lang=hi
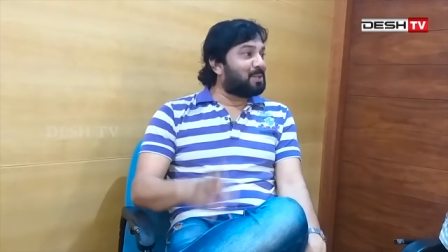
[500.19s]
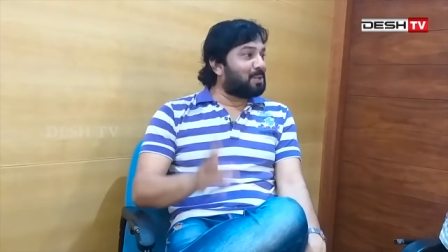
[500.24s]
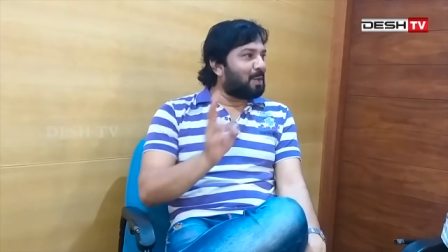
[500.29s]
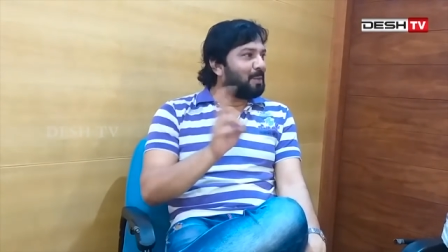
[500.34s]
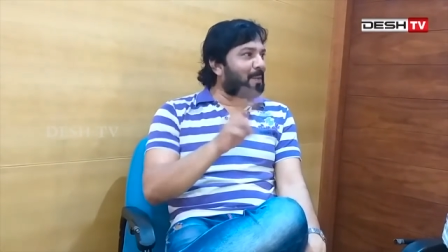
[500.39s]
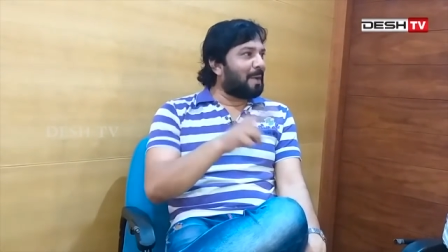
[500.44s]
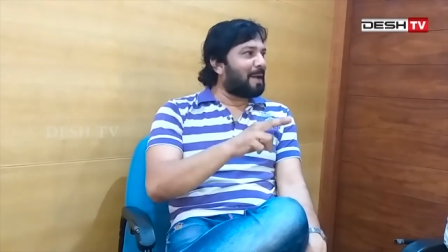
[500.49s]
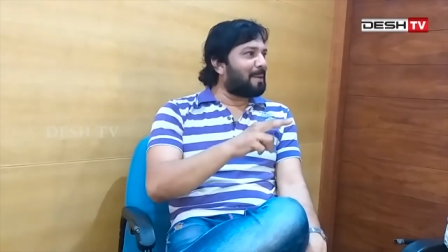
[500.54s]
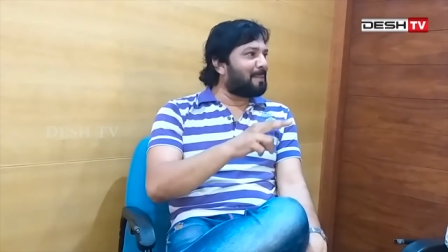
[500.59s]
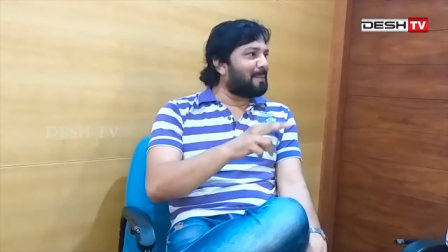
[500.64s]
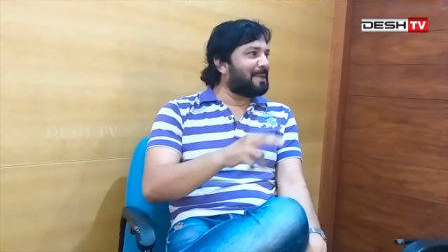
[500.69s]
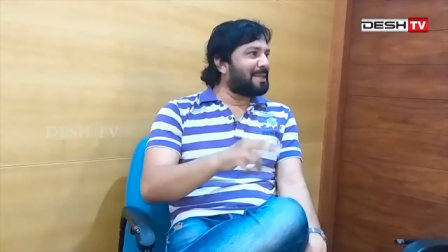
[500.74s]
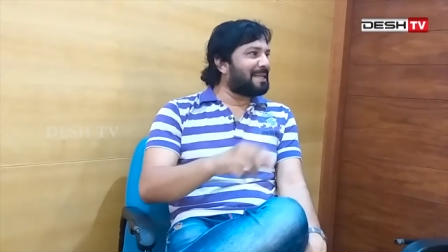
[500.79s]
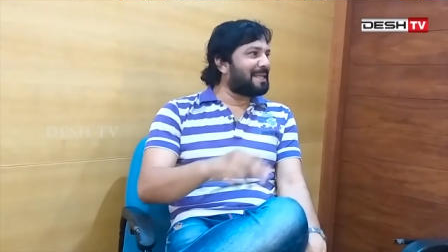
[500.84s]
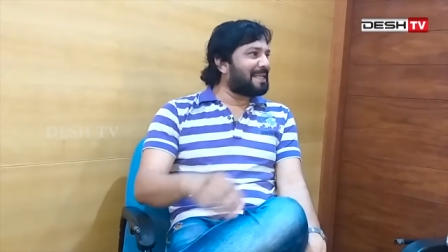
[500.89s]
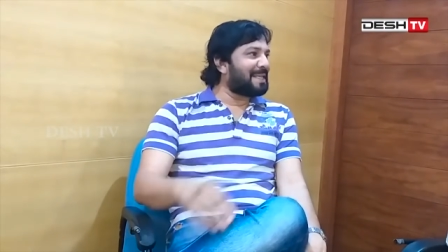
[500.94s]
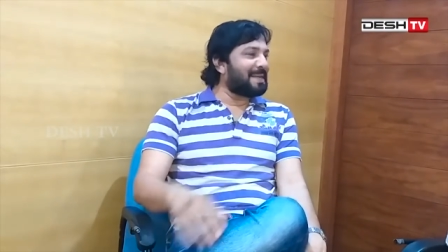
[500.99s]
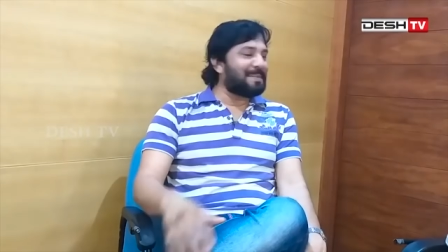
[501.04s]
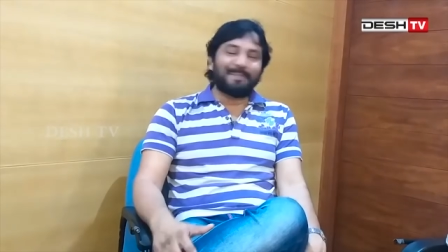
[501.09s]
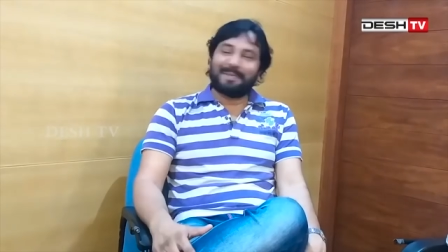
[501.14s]
दो बार
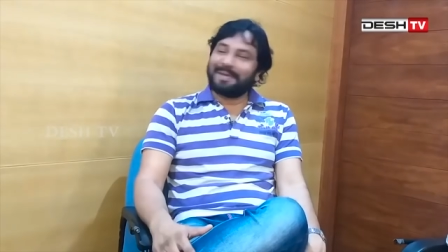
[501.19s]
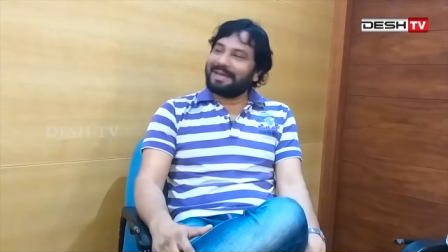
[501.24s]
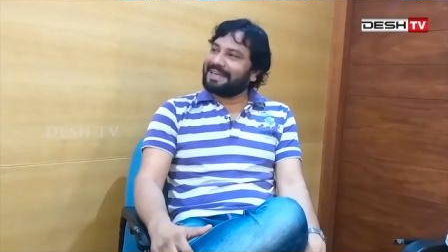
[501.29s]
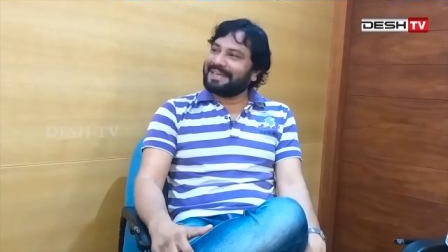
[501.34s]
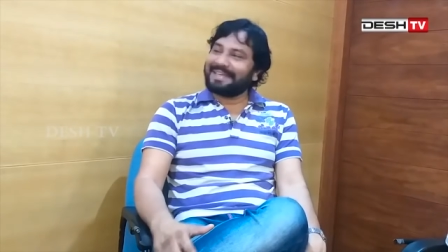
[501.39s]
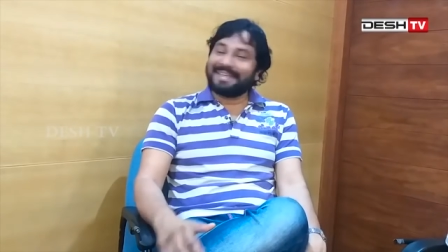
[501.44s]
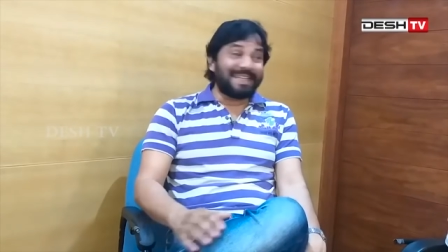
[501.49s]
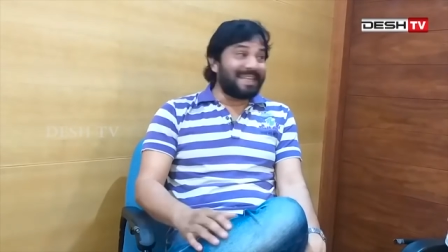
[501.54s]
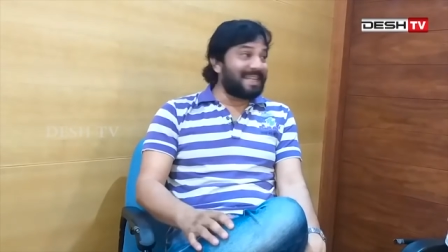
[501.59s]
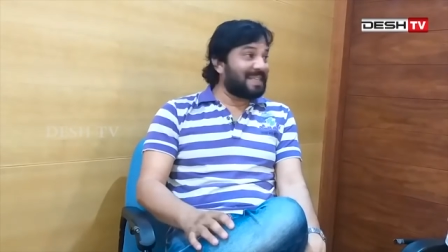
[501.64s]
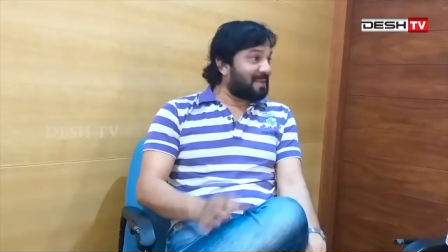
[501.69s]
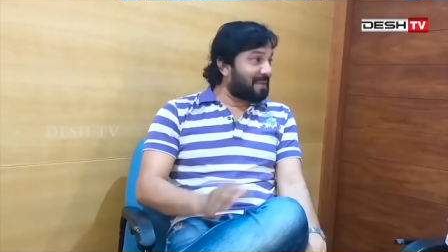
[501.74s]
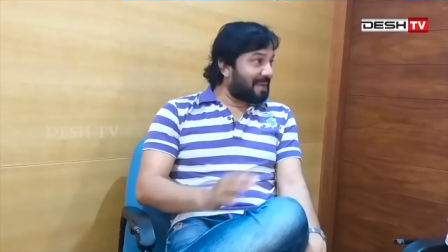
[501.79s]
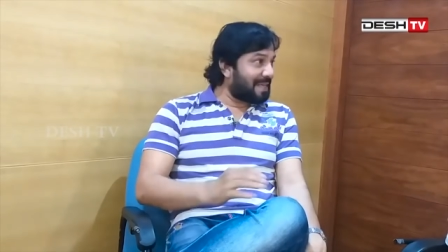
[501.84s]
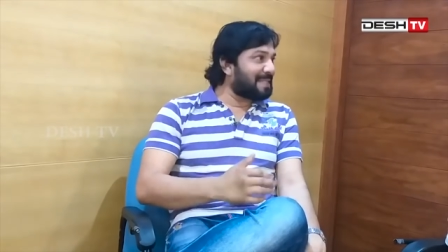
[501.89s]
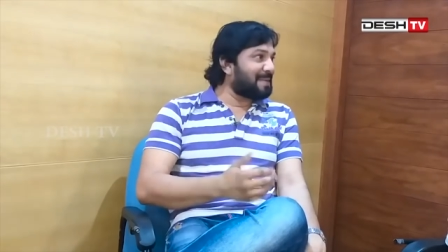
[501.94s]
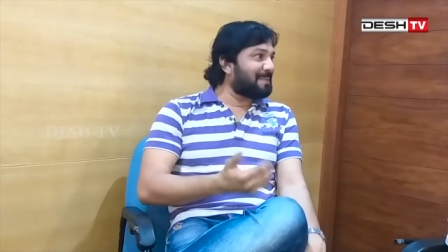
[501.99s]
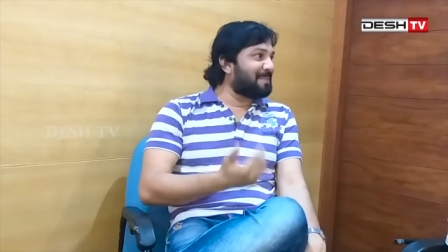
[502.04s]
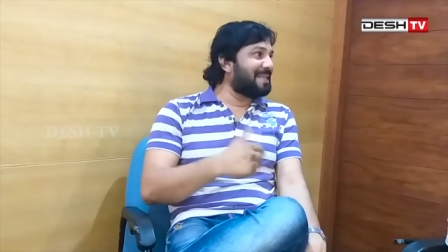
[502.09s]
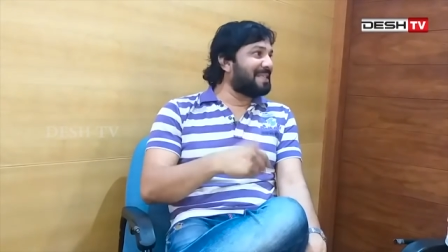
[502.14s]
बोलते तब पलट के देखता हूँ
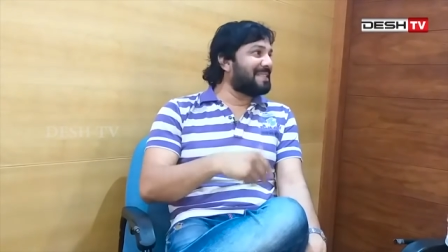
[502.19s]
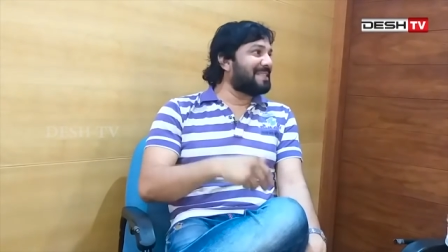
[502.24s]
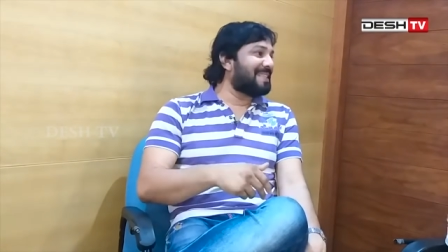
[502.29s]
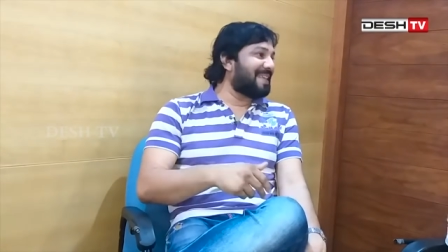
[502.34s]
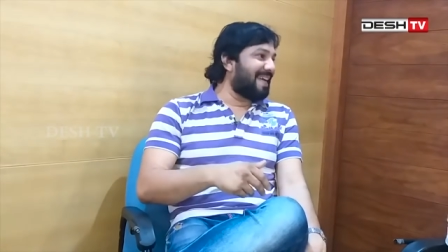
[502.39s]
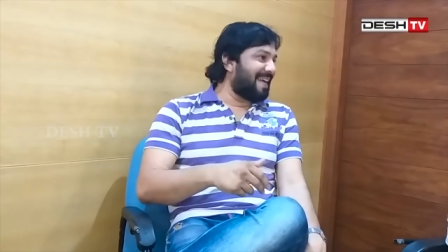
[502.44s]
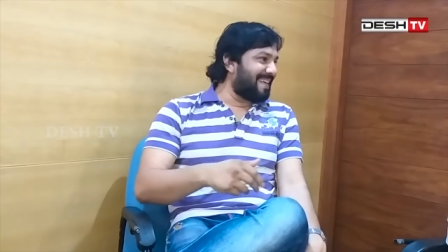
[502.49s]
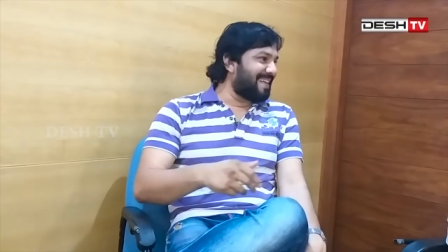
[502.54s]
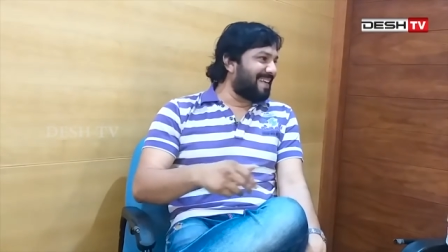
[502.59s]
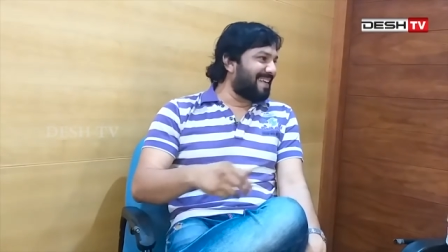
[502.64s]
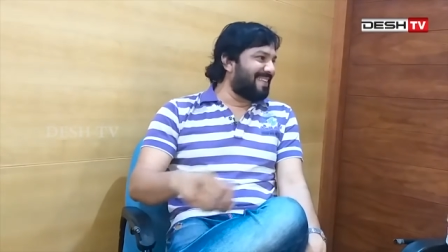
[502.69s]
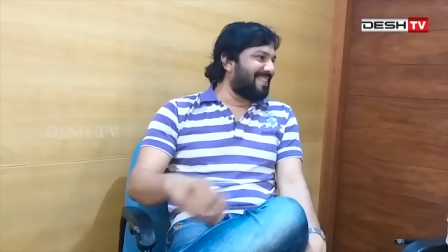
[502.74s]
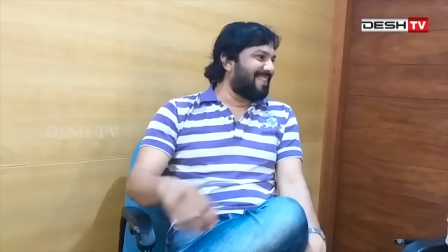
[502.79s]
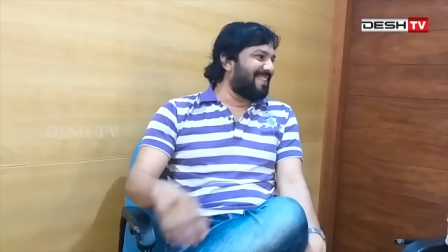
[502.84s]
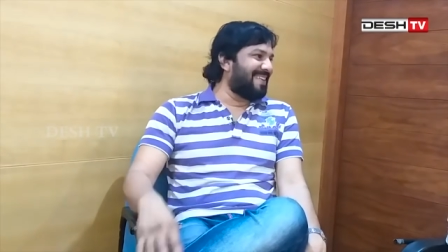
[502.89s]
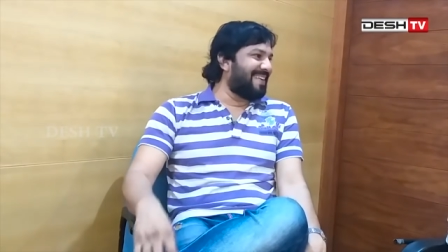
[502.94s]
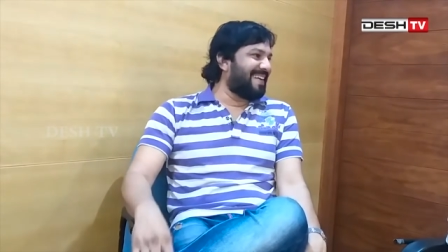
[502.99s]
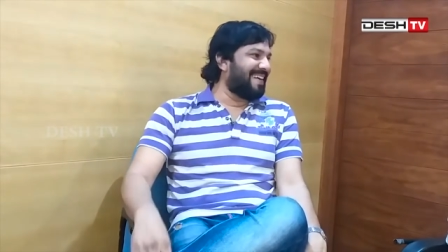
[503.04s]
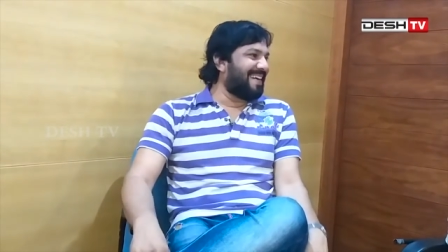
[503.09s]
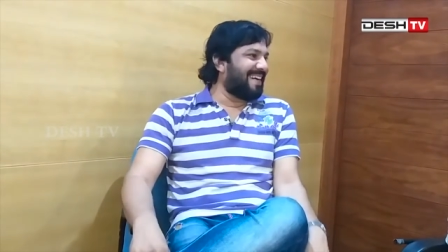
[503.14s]
अच्छा मैं ताहिर हूँ
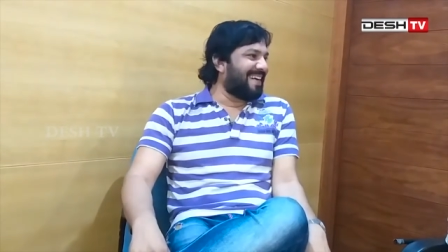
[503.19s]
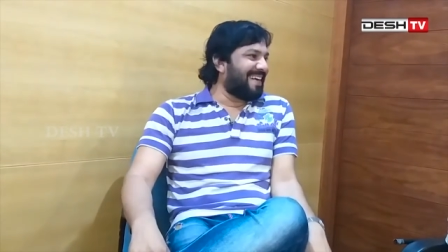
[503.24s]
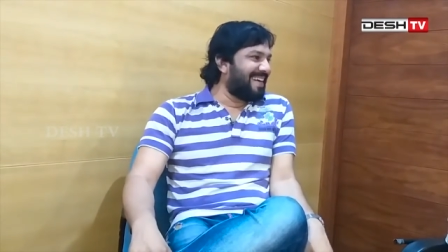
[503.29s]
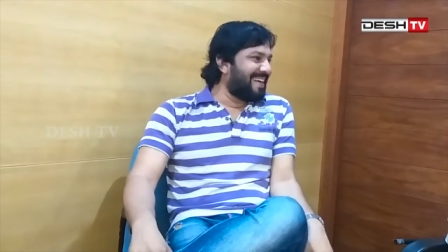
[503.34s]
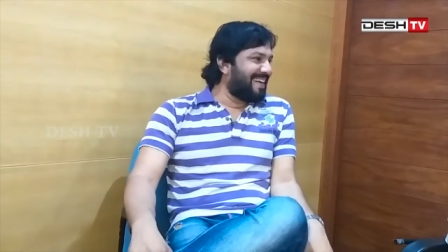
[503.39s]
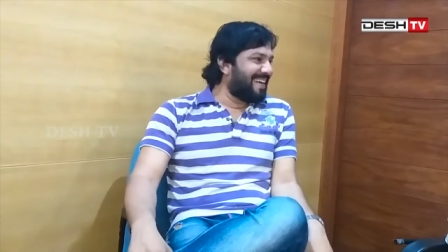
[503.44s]
हाँ, हाँ,